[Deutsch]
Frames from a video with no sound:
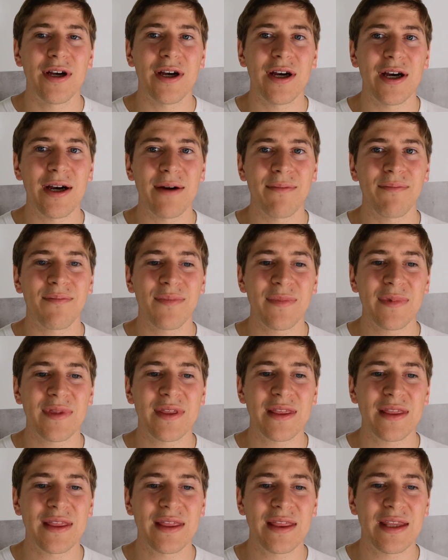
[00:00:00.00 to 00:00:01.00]
Ähm,
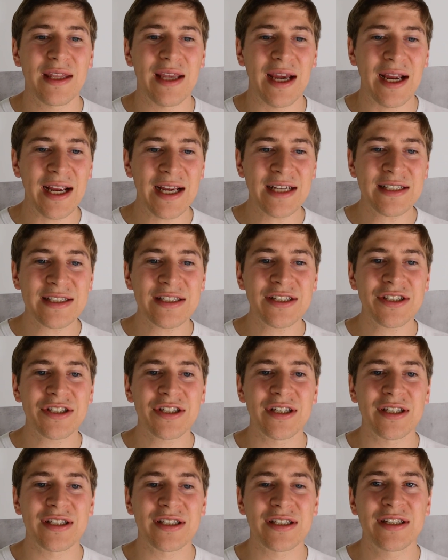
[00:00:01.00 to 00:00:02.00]
der erste
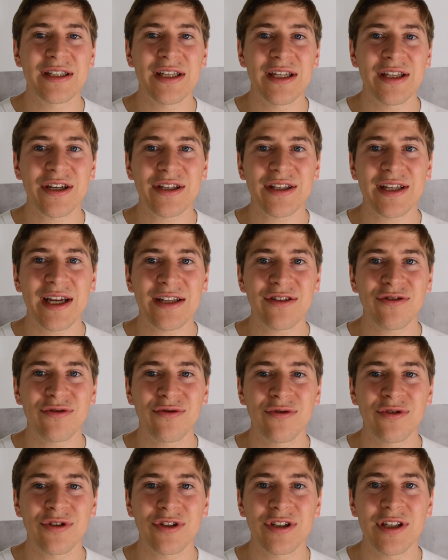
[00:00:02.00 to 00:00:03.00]
Schritt, den ihr dazu
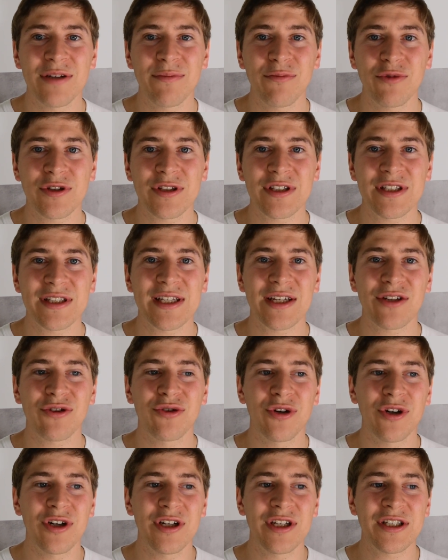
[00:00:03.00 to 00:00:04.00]
unternehmen müsst, ist
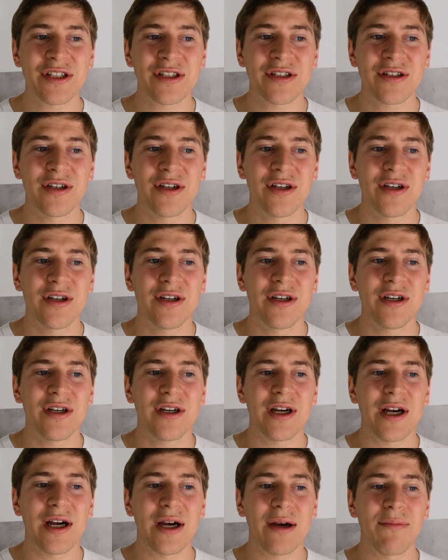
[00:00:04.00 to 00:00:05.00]
natürlich
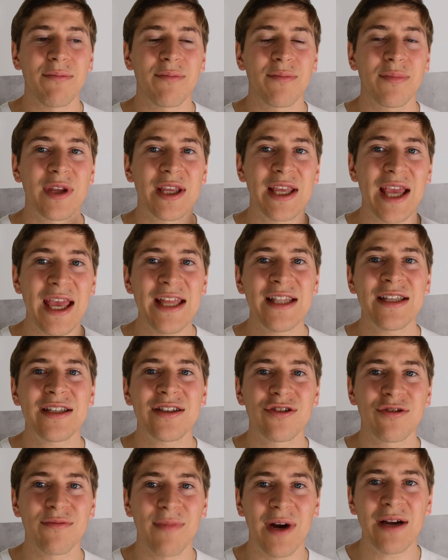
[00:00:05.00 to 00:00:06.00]
ähm,
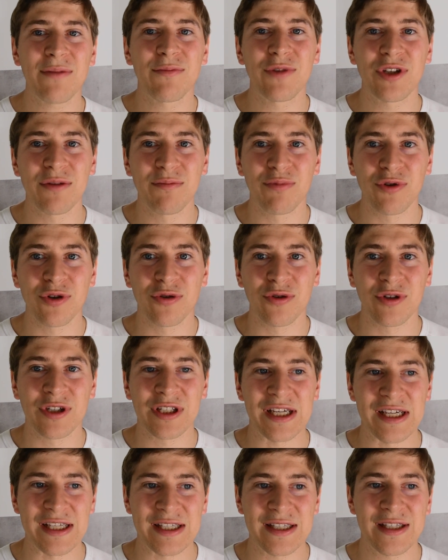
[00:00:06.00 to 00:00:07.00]
Geld zu machen mit den
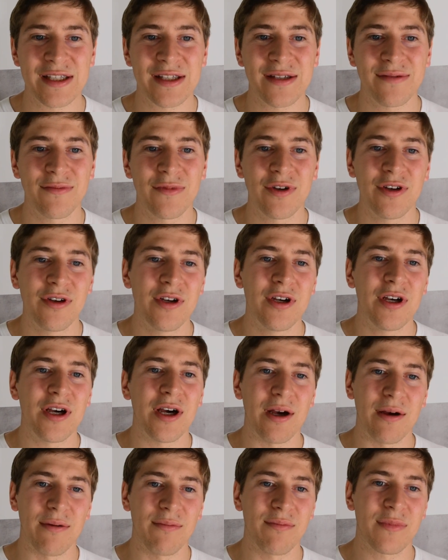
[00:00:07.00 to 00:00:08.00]
Produkttests.
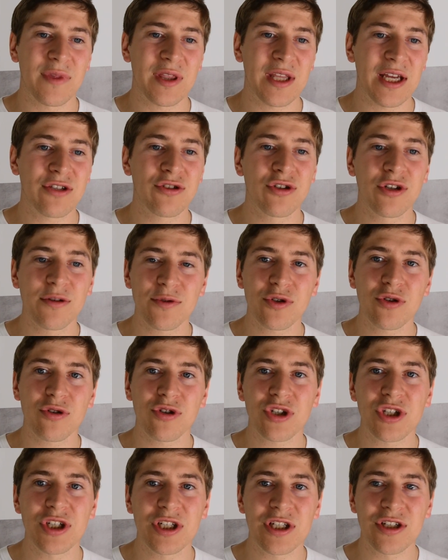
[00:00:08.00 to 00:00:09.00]
Ähm, dazu gibt es
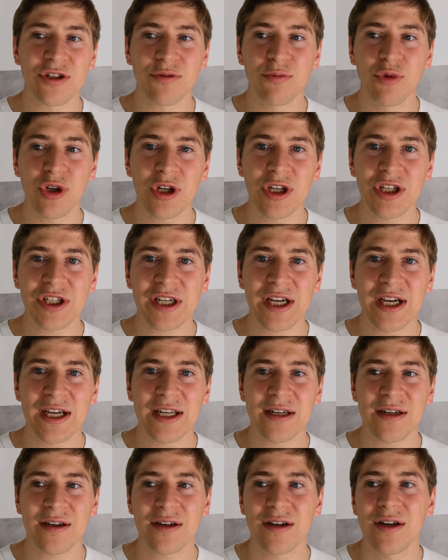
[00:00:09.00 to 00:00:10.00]
unterschiedliche
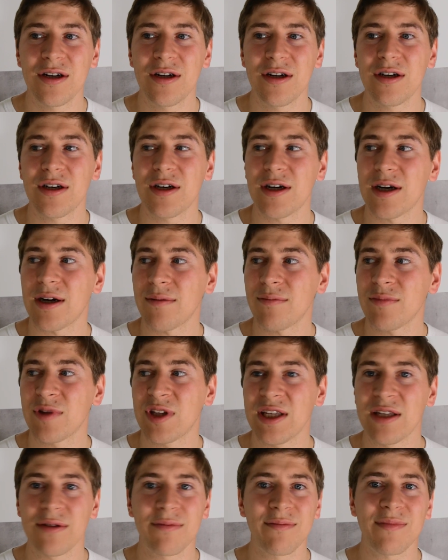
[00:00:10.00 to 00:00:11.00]
Möglichkeiten. Ähm,
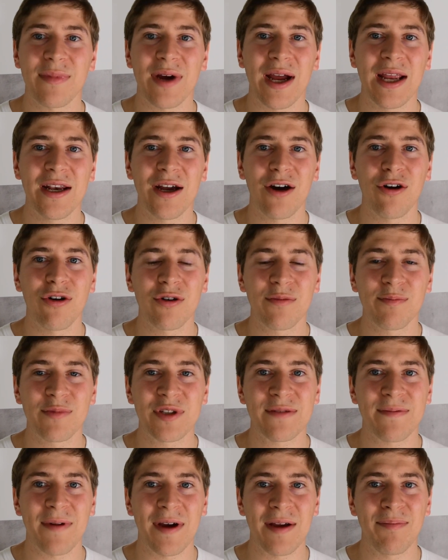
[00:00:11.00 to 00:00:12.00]
die in meinen Augen
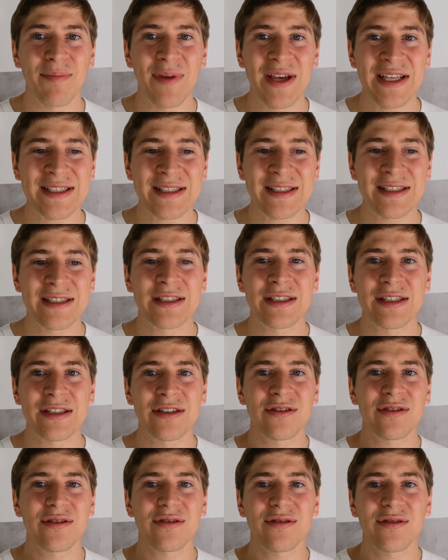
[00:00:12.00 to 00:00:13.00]
zwei besten
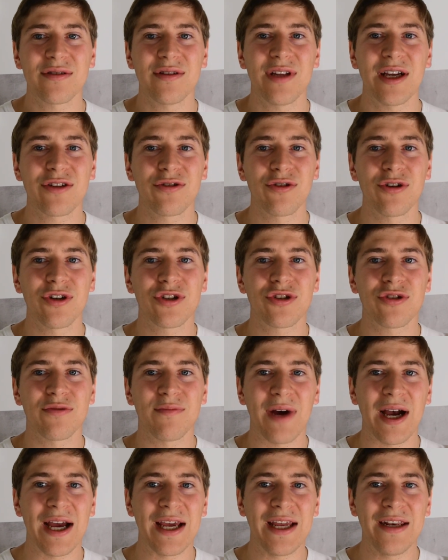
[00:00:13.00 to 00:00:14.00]
sind natürlich
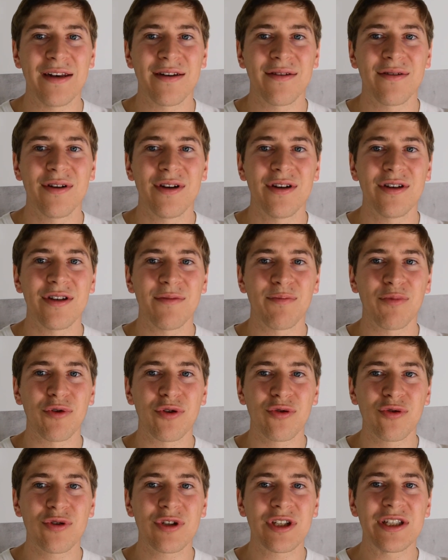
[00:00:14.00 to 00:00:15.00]
zum einen die
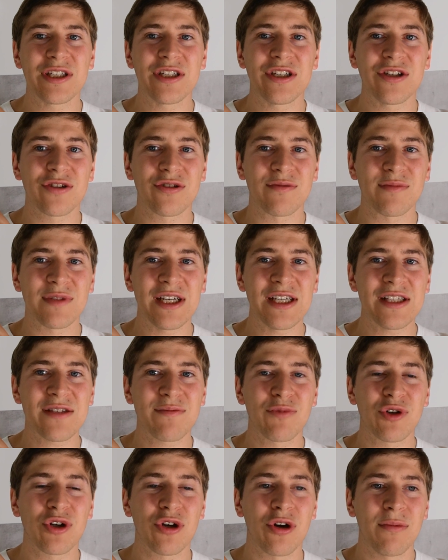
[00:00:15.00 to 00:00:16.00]
Produkte, die ihr zum
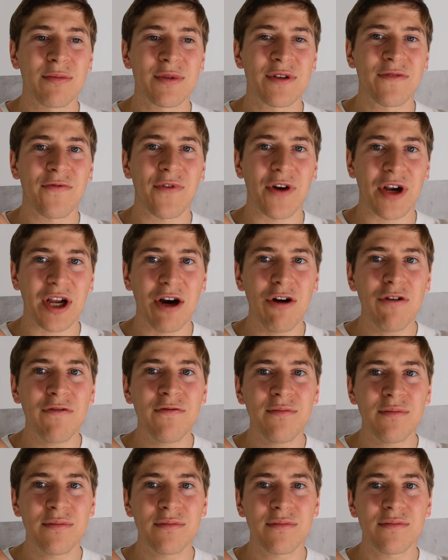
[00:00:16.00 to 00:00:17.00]
Testen bekommt,
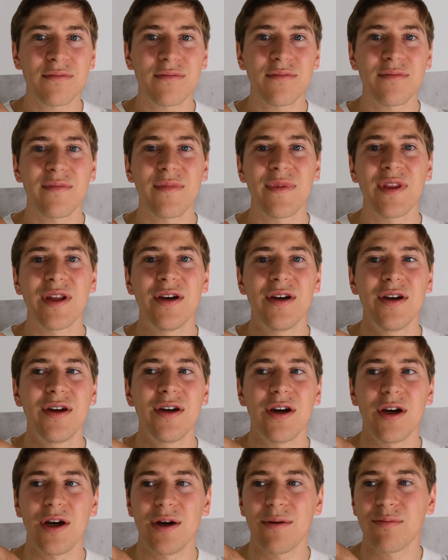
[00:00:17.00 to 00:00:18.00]
verkaufen.
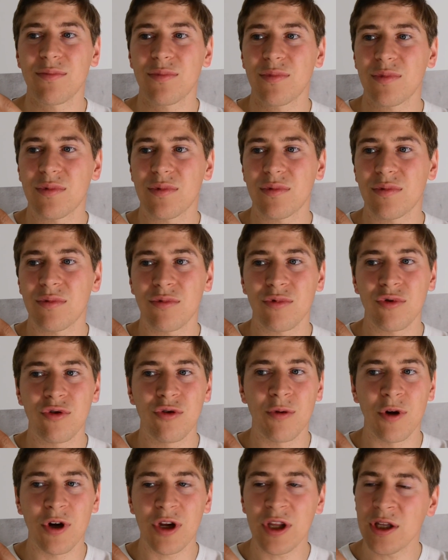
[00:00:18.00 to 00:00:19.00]
Ähm,
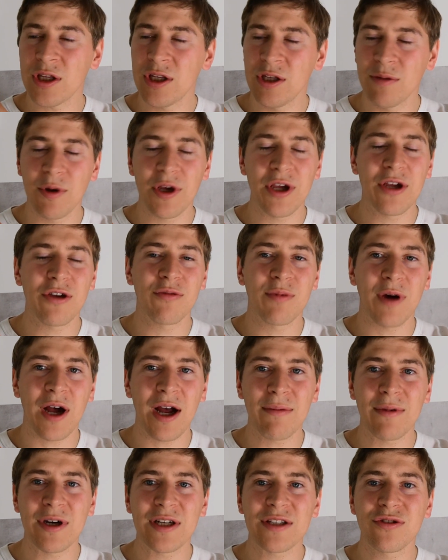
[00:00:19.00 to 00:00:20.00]
über eBay, über
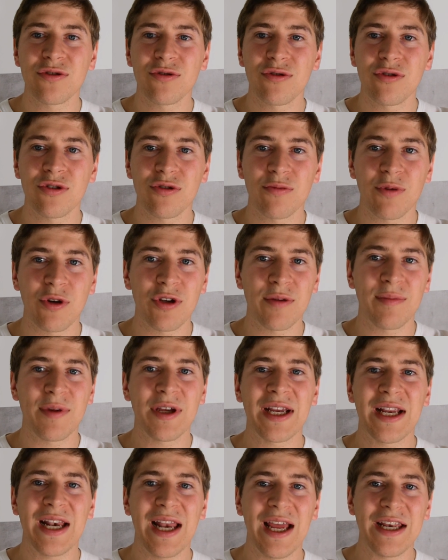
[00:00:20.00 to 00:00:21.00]
Amazon, über
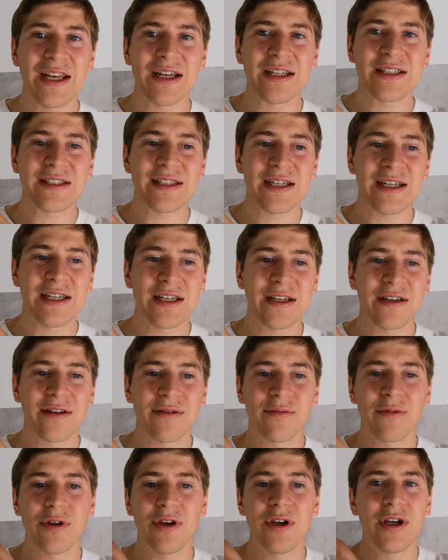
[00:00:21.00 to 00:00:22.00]
eBay
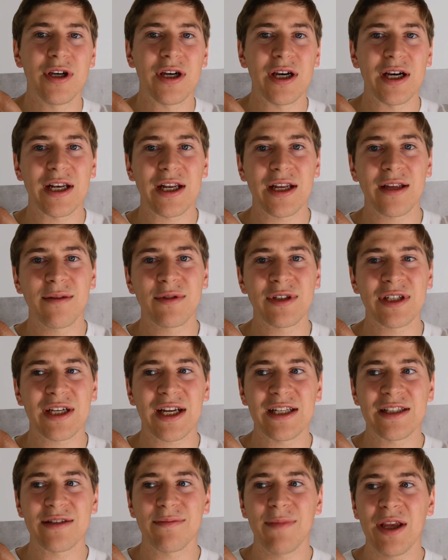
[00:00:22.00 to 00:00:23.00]
Kleinanzeigen, äh, da gibt es eine
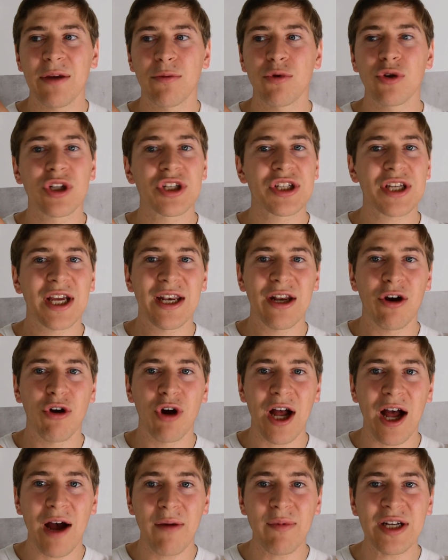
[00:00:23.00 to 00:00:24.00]
ganze Menge Möglichkeiten.
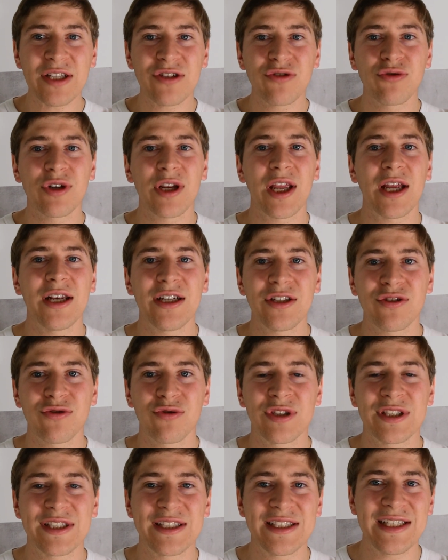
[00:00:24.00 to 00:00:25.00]
Auch Amazon kann
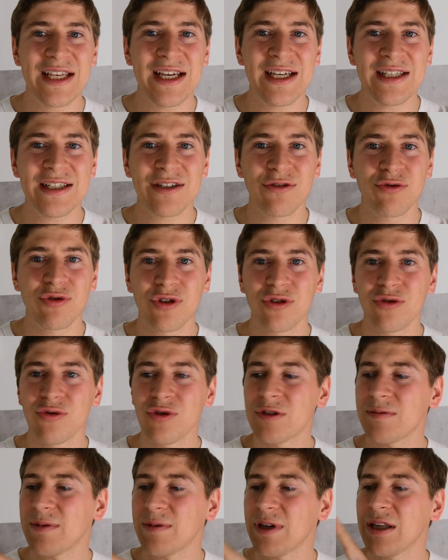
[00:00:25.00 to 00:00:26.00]
dazu sehr, sehr gut
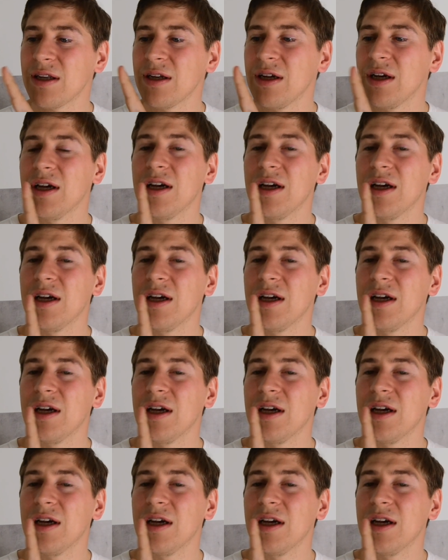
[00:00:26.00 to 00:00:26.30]
genutzt werden.